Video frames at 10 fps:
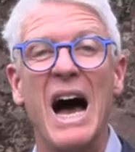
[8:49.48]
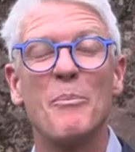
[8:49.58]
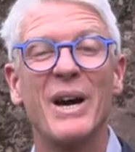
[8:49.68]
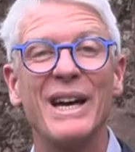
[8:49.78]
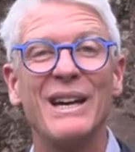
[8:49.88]

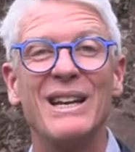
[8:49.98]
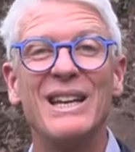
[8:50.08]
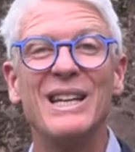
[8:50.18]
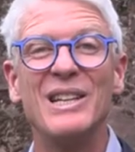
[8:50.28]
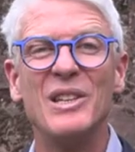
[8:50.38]
Après
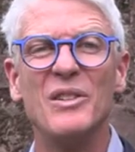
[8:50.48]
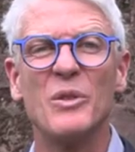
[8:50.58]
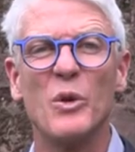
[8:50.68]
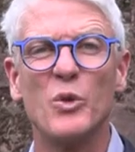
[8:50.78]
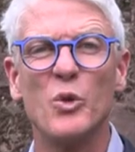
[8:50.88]
l'église
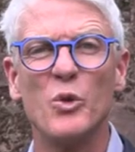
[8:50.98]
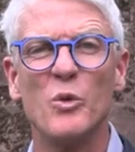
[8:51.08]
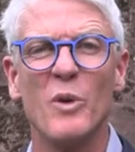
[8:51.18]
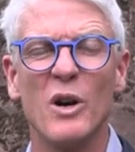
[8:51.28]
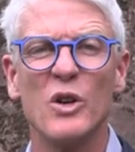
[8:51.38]
de
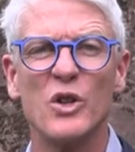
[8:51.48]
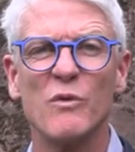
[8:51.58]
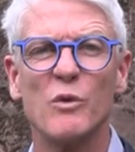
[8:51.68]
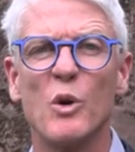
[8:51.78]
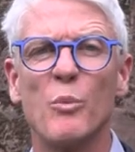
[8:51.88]
demain, je
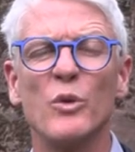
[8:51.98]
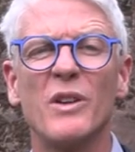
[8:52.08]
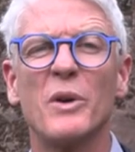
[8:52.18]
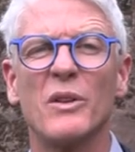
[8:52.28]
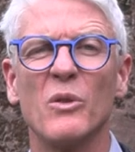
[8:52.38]
vous propose
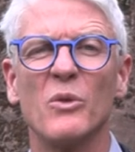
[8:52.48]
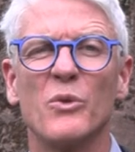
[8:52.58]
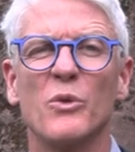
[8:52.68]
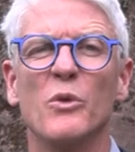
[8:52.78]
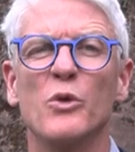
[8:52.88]
à présent
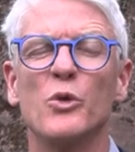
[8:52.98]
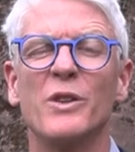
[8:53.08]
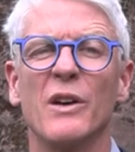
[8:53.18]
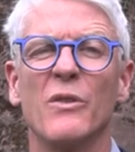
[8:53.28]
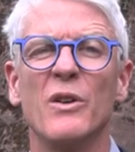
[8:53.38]
de
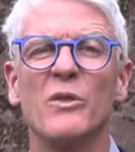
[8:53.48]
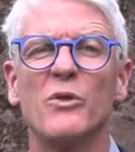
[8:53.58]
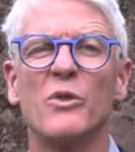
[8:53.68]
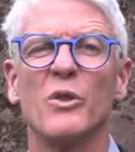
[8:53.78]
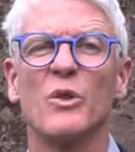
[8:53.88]
jeter un œil
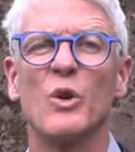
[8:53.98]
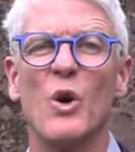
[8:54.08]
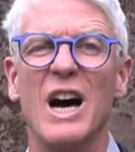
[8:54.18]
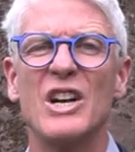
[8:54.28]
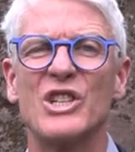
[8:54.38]
sur
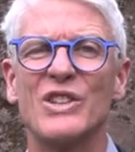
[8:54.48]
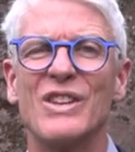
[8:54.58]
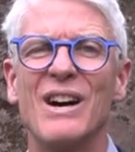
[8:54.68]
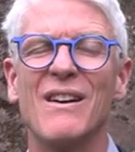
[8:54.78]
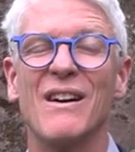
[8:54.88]
notre
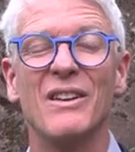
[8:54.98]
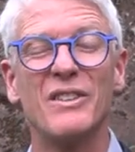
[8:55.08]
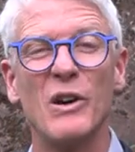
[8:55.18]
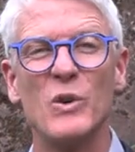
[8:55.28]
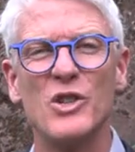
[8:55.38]
agenda
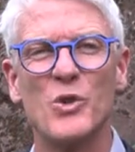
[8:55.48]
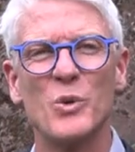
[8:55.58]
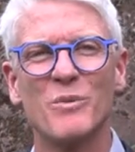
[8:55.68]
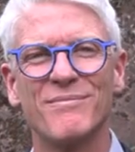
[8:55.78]
interreligieux.